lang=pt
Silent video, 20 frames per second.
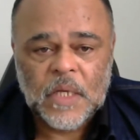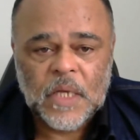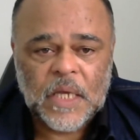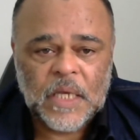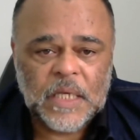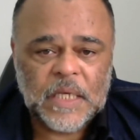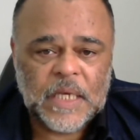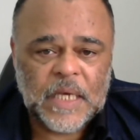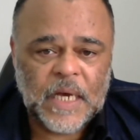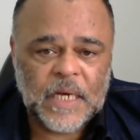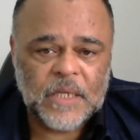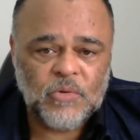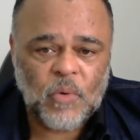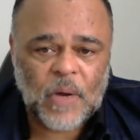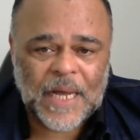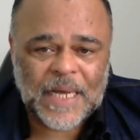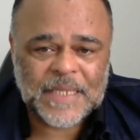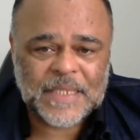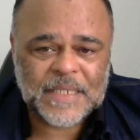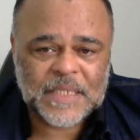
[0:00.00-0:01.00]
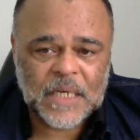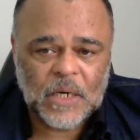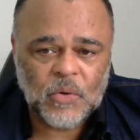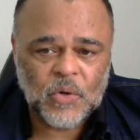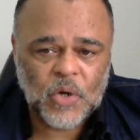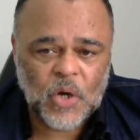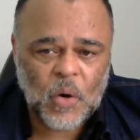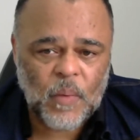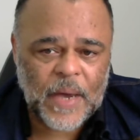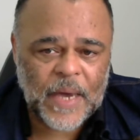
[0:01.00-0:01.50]
em que a
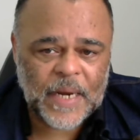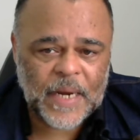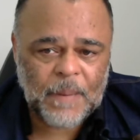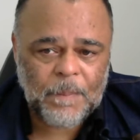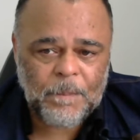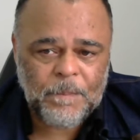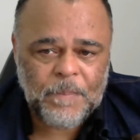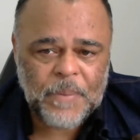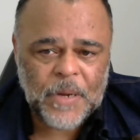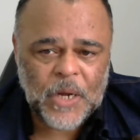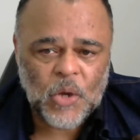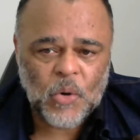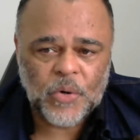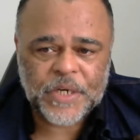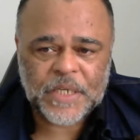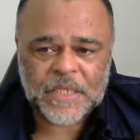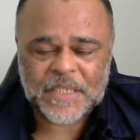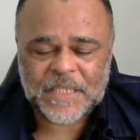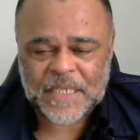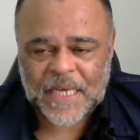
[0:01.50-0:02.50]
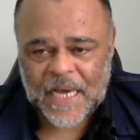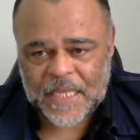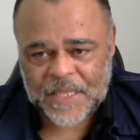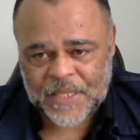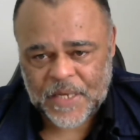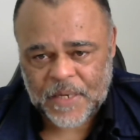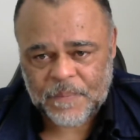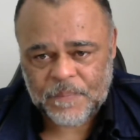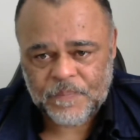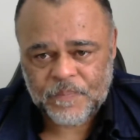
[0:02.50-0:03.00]
educação não era
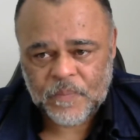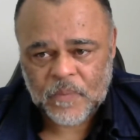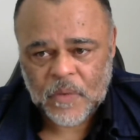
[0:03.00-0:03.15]
priorizada.